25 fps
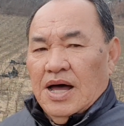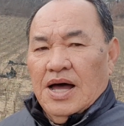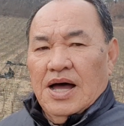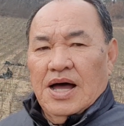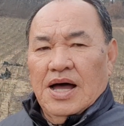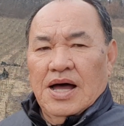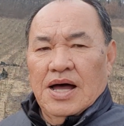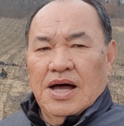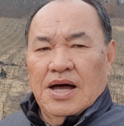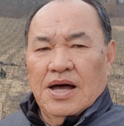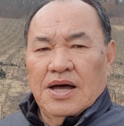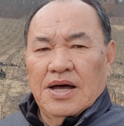
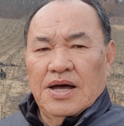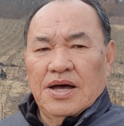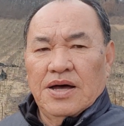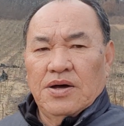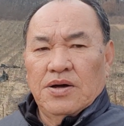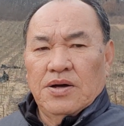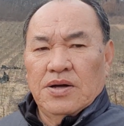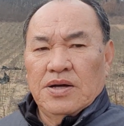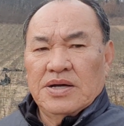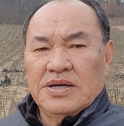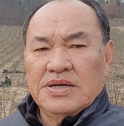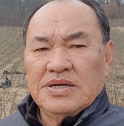
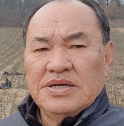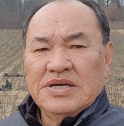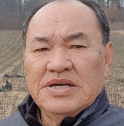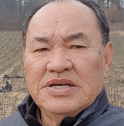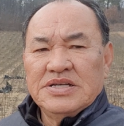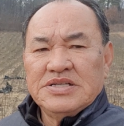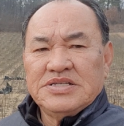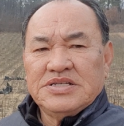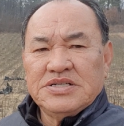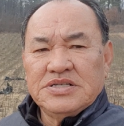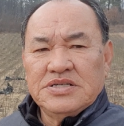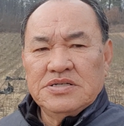아
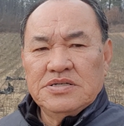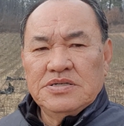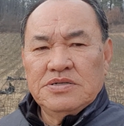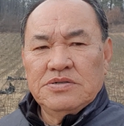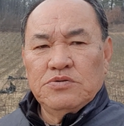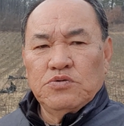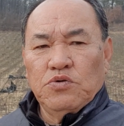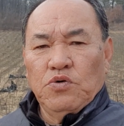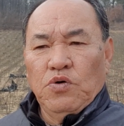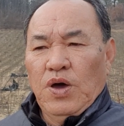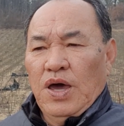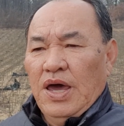
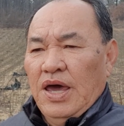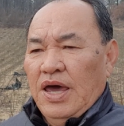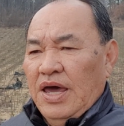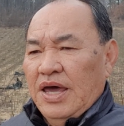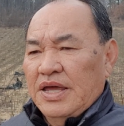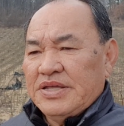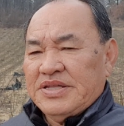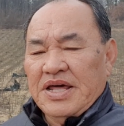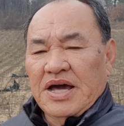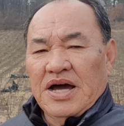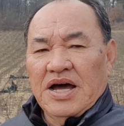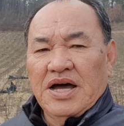지금
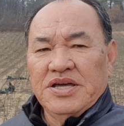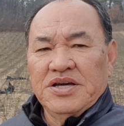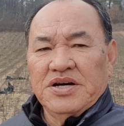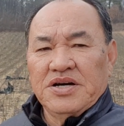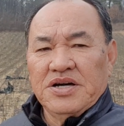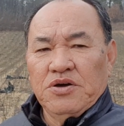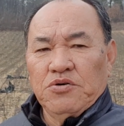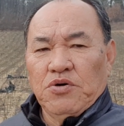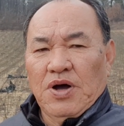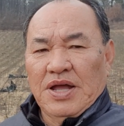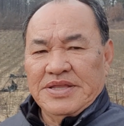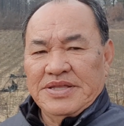왜 제가
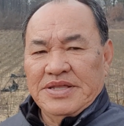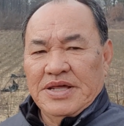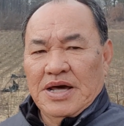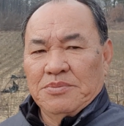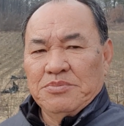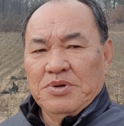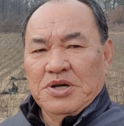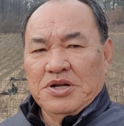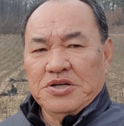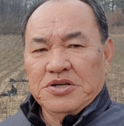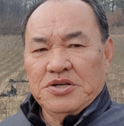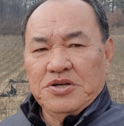여기
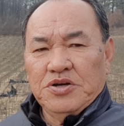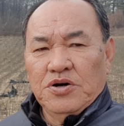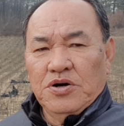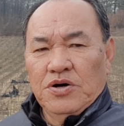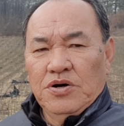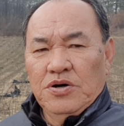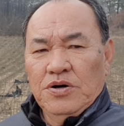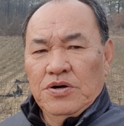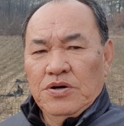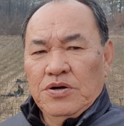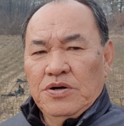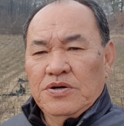왔냐면요
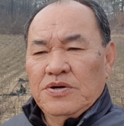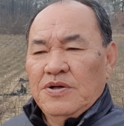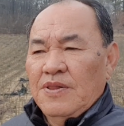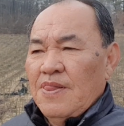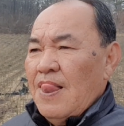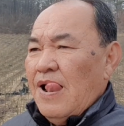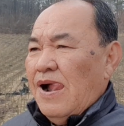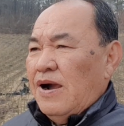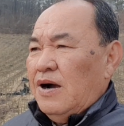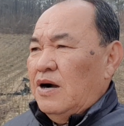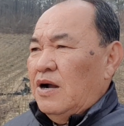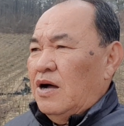어,
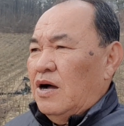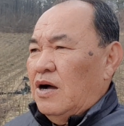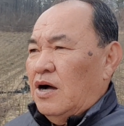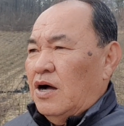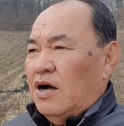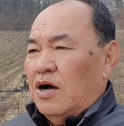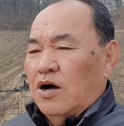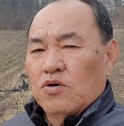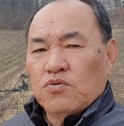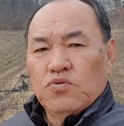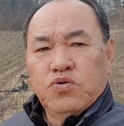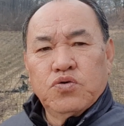
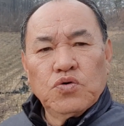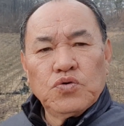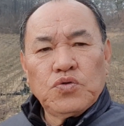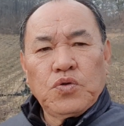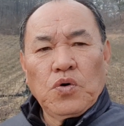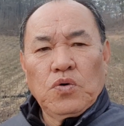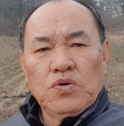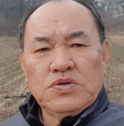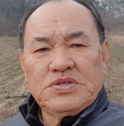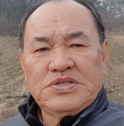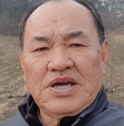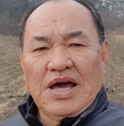아,
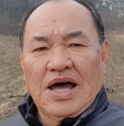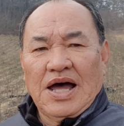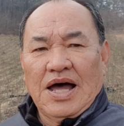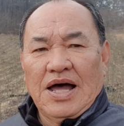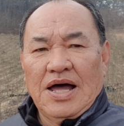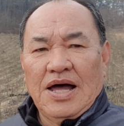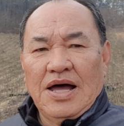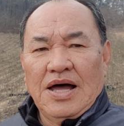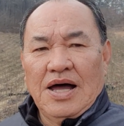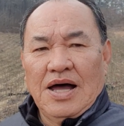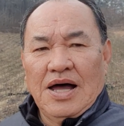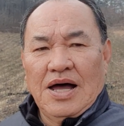
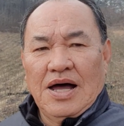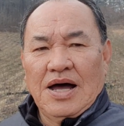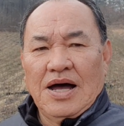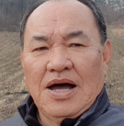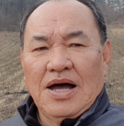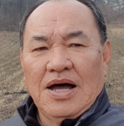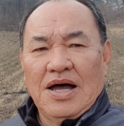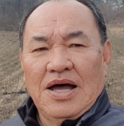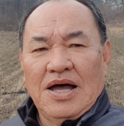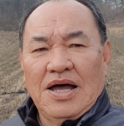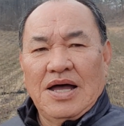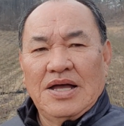
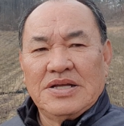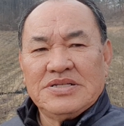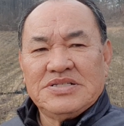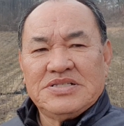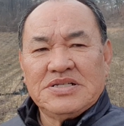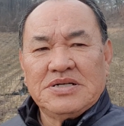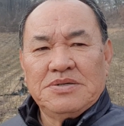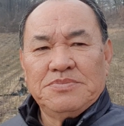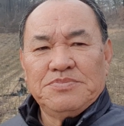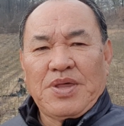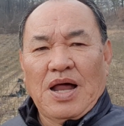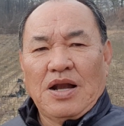구독자가
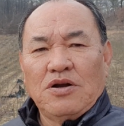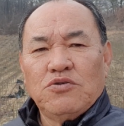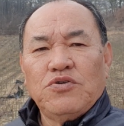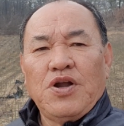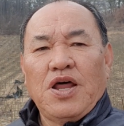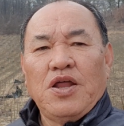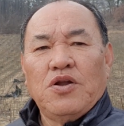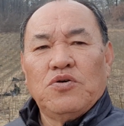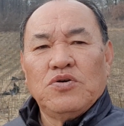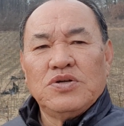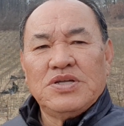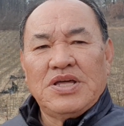지금
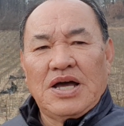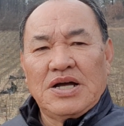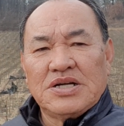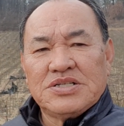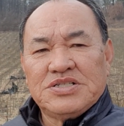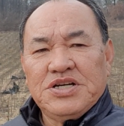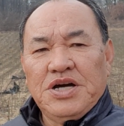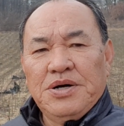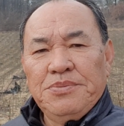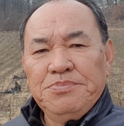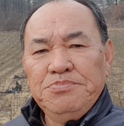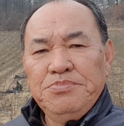달군의
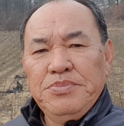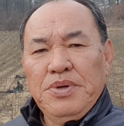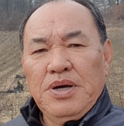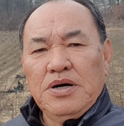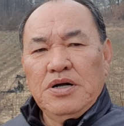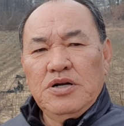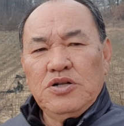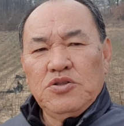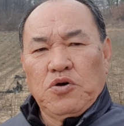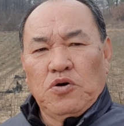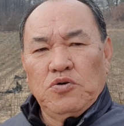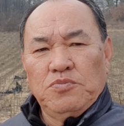농장
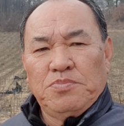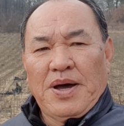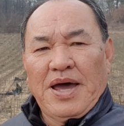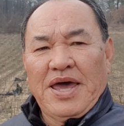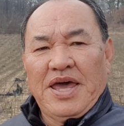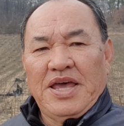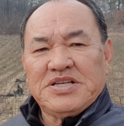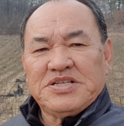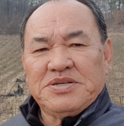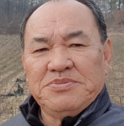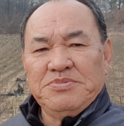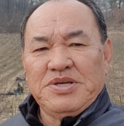1000명을
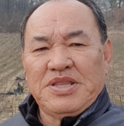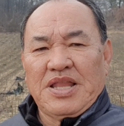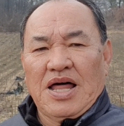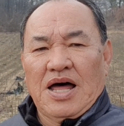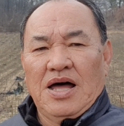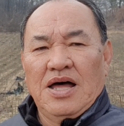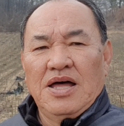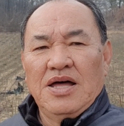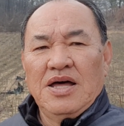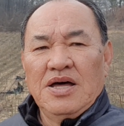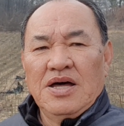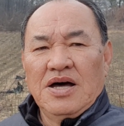
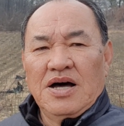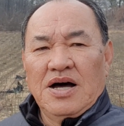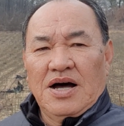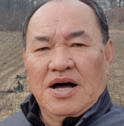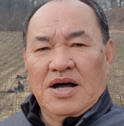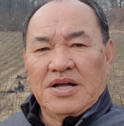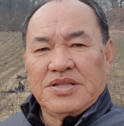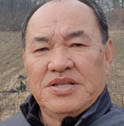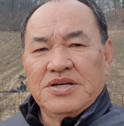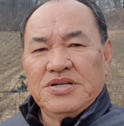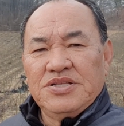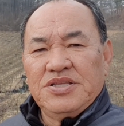돌파했습니다
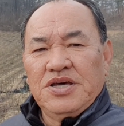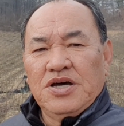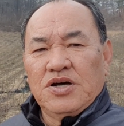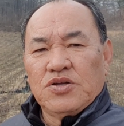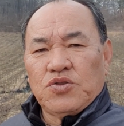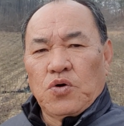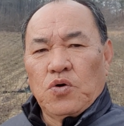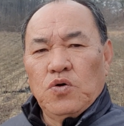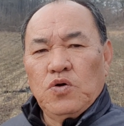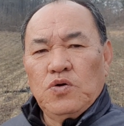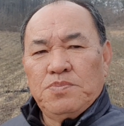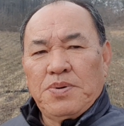아,
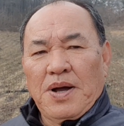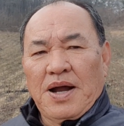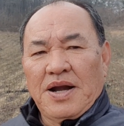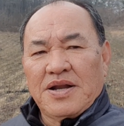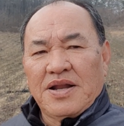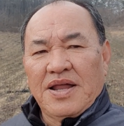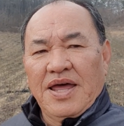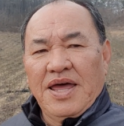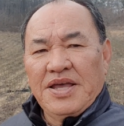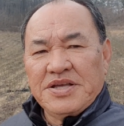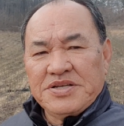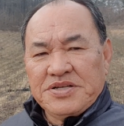드디어
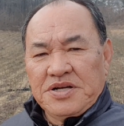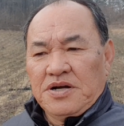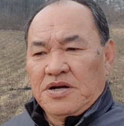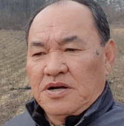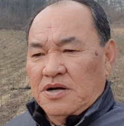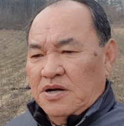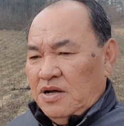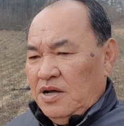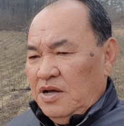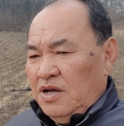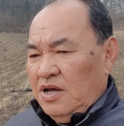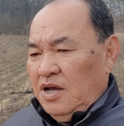돌파를
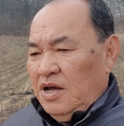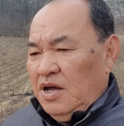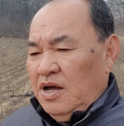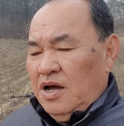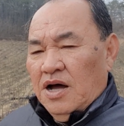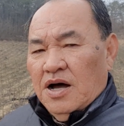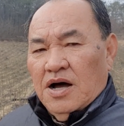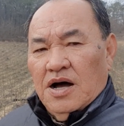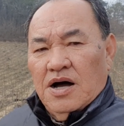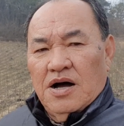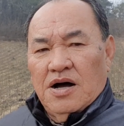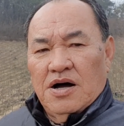해서
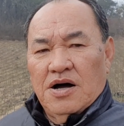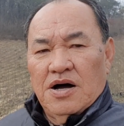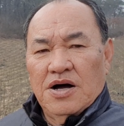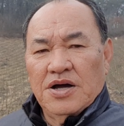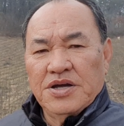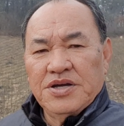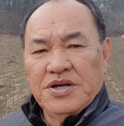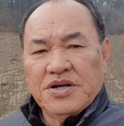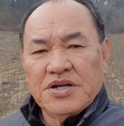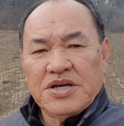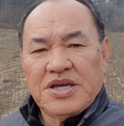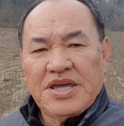
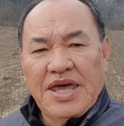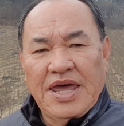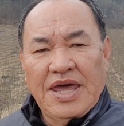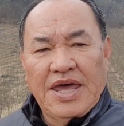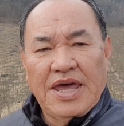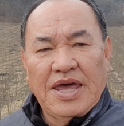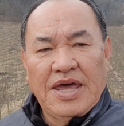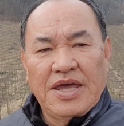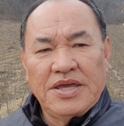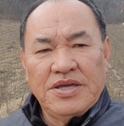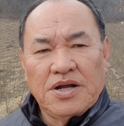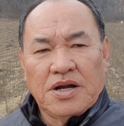어,
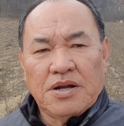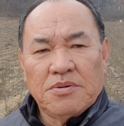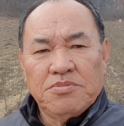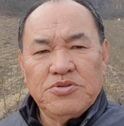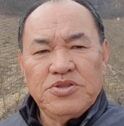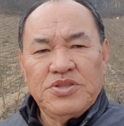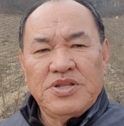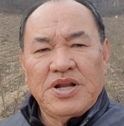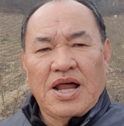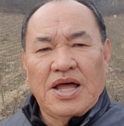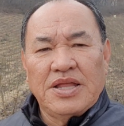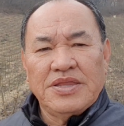이렇게
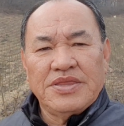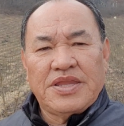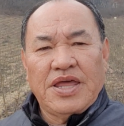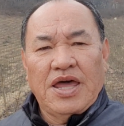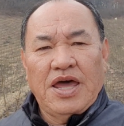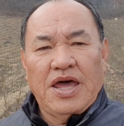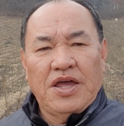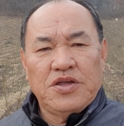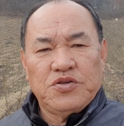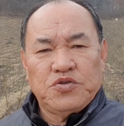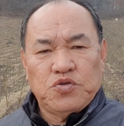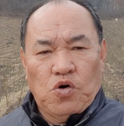
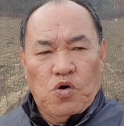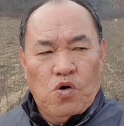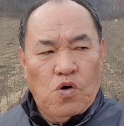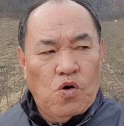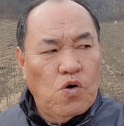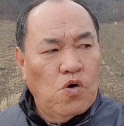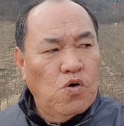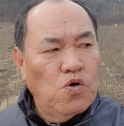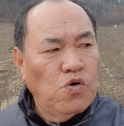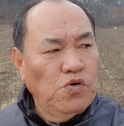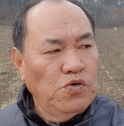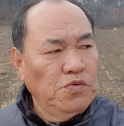여러분들한테
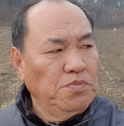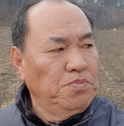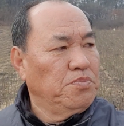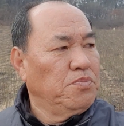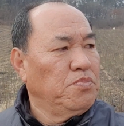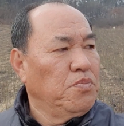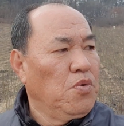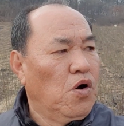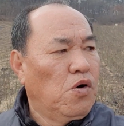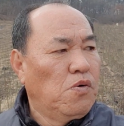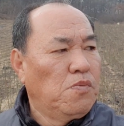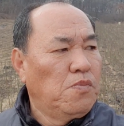
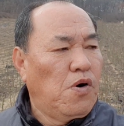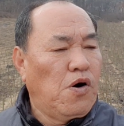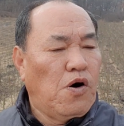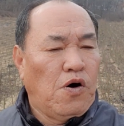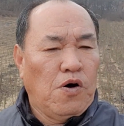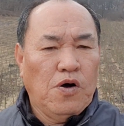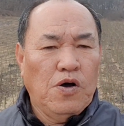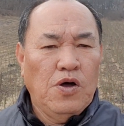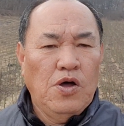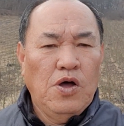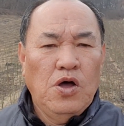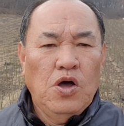좋은
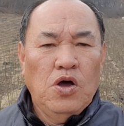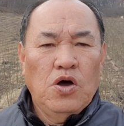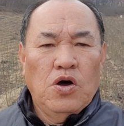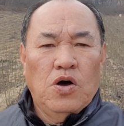묘목